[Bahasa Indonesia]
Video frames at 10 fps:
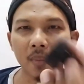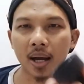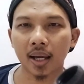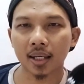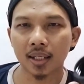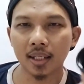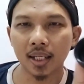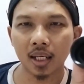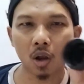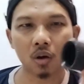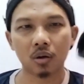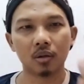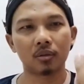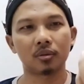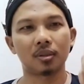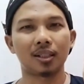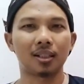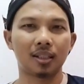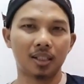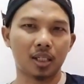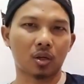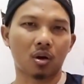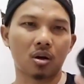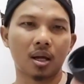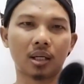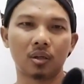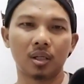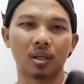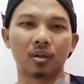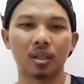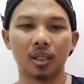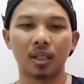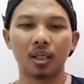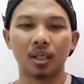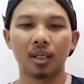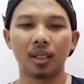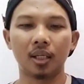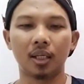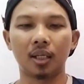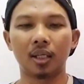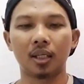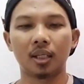paket nilon nikron atau nilon ini ini